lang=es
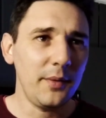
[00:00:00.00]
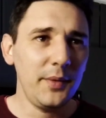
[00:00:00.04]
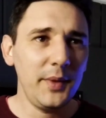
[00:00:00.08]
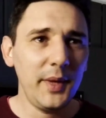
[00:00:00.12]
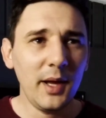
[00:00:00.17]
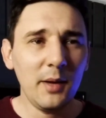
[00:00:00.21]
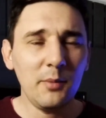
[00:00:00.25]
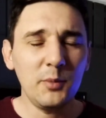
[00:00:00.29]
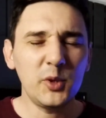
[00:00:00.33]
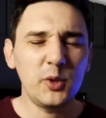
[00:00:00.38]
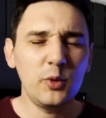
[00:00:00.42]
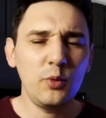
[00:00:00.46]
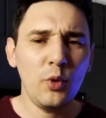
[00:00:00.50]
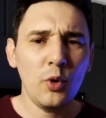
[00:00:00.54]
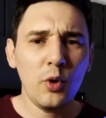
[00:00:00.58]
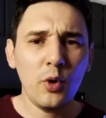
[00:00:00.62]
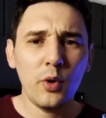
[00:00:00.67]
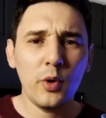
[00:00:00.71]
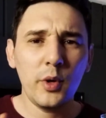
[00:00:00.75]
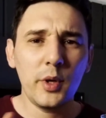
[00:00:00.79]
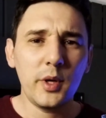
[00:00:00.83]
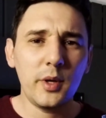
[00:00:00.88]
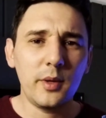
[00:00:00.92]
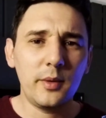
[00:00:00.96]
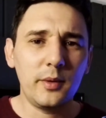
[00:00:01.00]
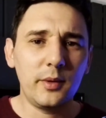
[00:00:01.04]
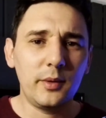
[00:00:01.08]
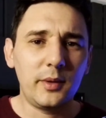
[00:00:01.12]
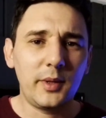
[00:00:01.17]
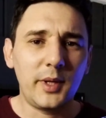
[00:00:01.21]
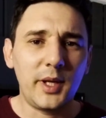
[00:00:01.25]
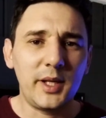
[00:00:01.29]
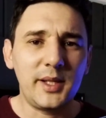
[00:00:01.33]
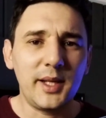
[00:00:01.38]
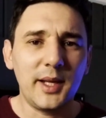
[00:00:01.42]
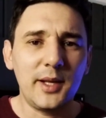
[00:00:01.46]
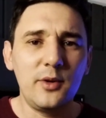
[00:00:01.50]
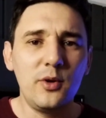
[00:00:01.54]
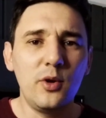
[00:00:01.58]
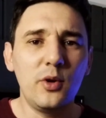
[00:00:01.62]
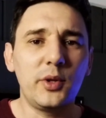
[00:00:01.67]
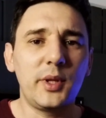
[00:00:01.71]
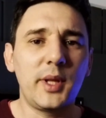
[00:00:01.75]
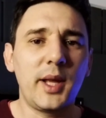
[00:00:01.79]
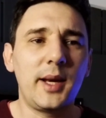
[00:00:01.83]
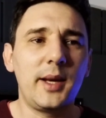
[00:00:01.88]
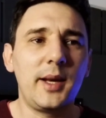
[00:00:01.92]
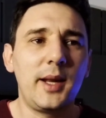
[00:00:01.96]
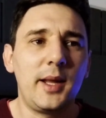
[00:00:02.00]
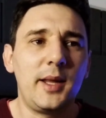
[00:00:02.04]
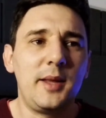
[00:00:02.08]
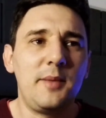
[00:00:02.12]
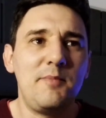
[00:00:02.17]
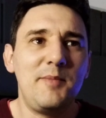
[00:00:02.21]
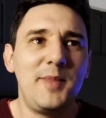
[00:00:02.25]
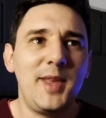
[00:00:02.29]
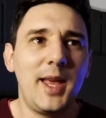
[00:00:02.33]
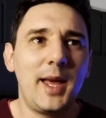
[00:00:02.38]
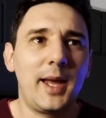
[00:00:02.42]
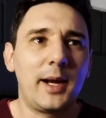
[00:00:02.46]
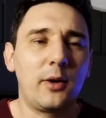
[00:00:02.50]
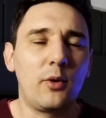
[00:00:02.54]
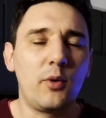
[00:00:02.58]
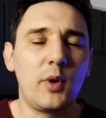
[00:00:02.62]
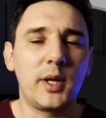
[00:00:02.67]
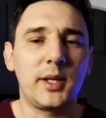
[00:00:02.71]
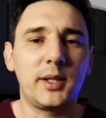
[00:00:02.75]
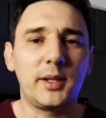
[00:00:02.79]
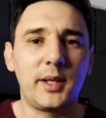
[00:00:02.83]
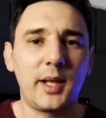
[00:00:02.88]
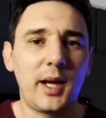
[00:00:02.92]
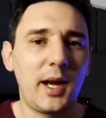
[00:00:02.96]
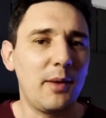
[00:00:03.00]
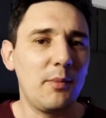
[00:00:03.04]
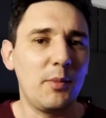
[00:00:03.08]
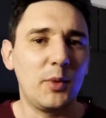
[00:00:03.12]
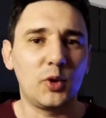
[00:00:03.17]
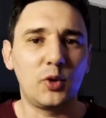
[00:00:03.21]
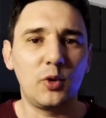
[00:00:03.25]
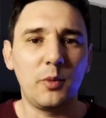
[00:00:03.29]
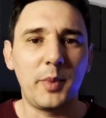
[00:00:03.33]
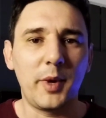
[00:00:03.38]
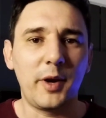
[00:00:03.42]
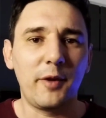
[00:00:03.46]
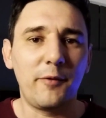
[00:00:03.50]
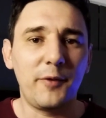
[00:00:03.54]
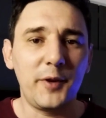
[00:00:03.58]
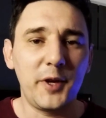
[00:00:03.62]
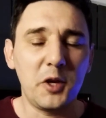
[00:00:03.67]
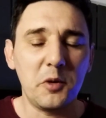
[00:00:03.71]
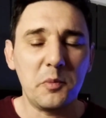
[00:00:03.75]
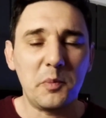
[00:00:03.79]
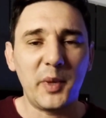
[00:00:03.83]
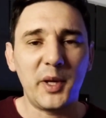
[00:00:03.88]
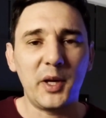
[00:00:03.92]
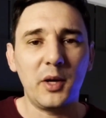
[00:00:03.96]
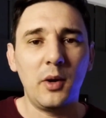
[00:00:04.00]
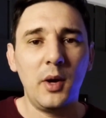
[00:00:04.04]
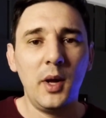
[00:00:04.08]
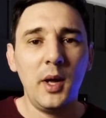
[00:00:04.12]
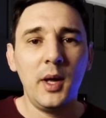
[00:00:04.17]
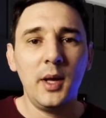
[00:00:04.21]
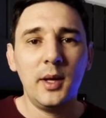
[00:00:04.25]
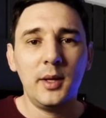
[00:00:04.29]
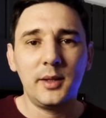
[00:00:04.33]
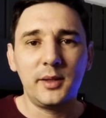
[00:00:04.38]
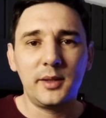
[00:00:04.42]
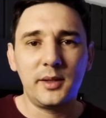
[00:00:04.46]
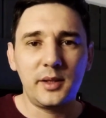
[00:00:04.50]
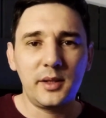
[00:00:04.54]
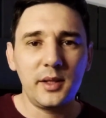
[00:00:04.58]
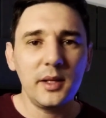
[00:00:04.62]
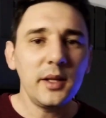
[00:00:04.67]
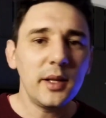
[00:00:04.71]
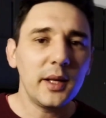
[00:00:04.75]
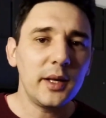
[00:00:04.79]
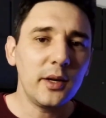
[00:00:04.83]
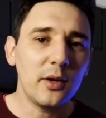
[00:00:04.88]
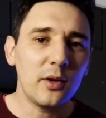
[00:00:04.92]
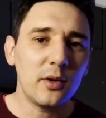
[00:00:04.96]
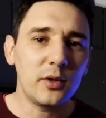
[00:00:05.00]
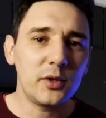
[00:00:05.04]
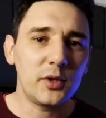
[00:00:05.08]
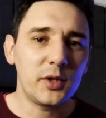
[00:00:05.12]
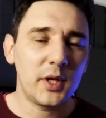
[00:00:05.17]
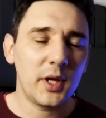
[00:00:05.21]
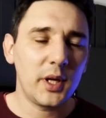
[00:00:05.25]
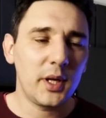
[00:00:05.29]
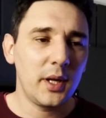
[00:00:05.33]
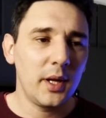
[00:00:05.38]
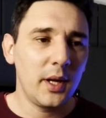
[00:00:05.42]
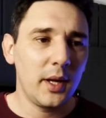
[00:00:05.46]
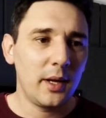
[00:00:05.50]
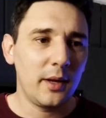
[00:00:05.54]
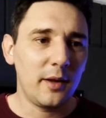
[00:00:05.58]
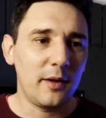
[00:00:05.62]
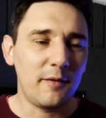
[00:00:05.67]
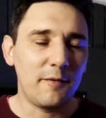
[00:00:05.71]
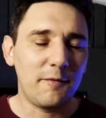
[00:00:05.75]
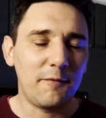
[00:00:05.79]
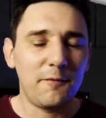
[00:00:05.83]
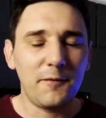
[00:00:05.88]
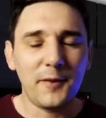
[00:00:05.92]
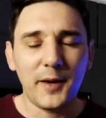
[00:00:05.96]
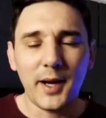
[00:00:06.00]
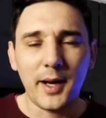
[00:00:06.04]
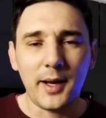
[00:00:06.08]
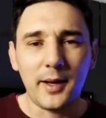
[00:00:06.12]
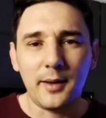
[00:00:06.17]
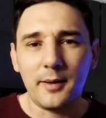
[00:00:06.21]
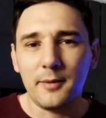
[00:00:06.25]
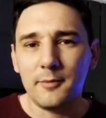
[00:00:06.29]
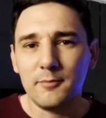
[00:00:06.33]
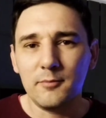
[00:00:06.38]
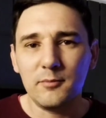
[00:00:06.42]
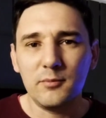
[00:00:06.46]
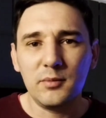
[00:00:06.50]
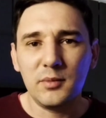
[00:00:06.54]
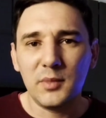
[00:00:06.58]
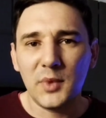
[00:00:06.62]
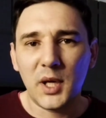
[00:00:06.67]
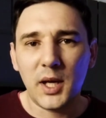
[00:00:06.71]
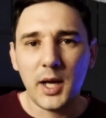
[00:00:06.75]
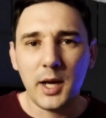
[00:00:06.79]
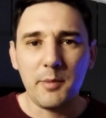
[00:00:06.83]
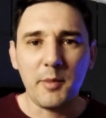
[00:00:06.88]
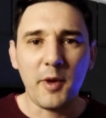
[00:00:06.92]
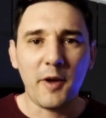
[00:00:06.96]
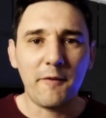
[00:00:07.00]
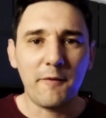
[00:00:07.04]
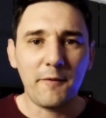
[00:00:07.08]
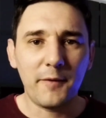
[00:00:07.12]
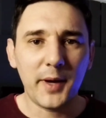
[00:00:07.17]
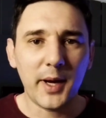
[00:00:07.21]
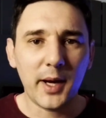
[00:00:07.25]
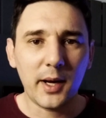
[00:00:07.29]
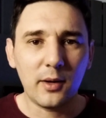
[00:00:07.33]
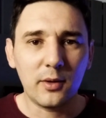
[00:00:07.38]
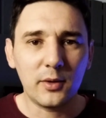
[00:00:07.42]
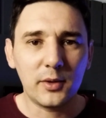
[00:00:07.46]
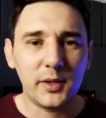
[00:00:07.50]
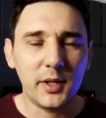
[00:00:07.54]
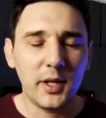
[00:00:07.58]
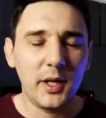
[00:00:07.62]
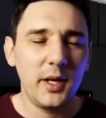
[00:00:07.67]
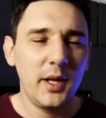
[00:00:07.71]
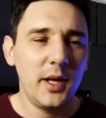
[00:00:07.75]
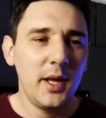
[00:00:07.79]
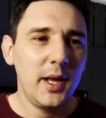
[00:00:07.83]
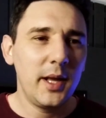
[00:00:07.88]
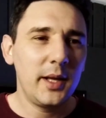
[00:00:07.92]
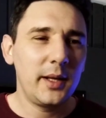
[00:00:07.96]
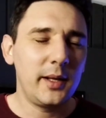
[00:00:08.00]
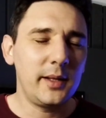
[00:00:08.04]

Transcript: digamos, no, quizás no tan invierno extremo, súper frío, pero sí de noche, eh, en un clima fresco, ¿sí?